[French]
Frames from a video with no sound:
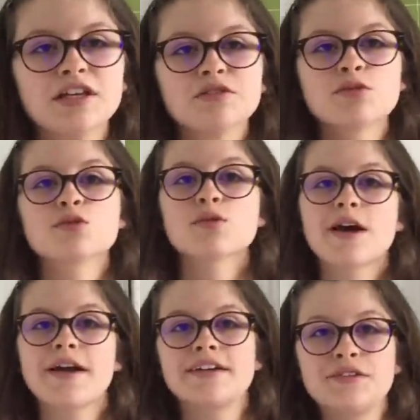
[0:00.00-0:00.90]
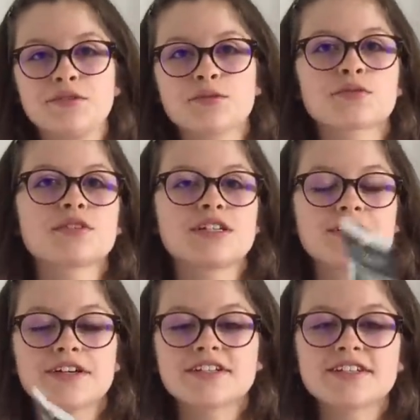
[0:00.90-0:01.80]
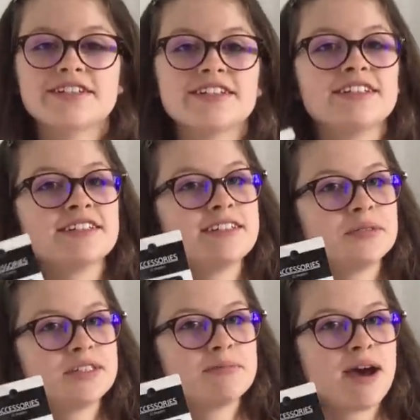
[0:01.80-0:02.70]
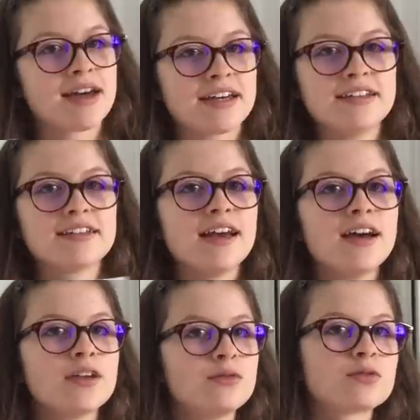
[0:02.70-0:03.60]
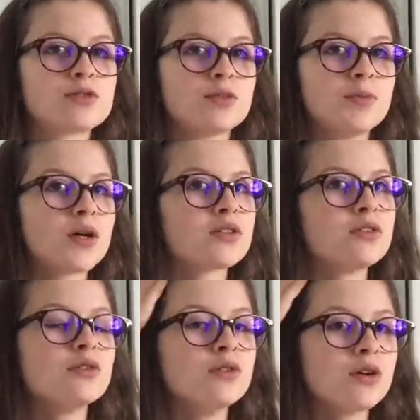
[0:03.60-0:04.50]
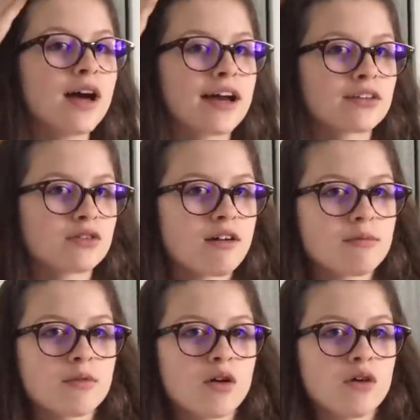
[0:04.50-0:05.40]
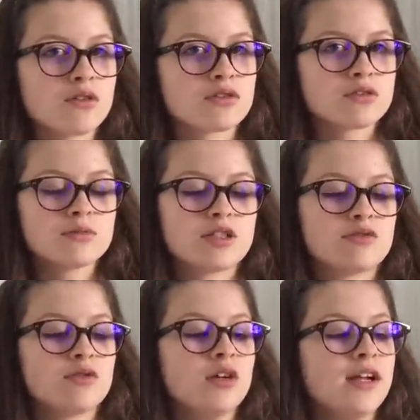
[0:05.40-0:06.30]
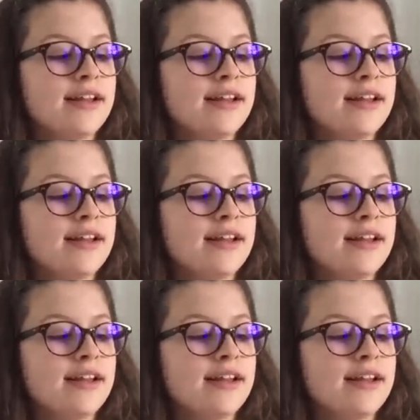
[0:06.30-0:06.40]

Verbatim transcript: Et toujours à Action, j'ai acheté des petites barrettes. Donc j'en porte deux actuellement euh, sur mes cheveux.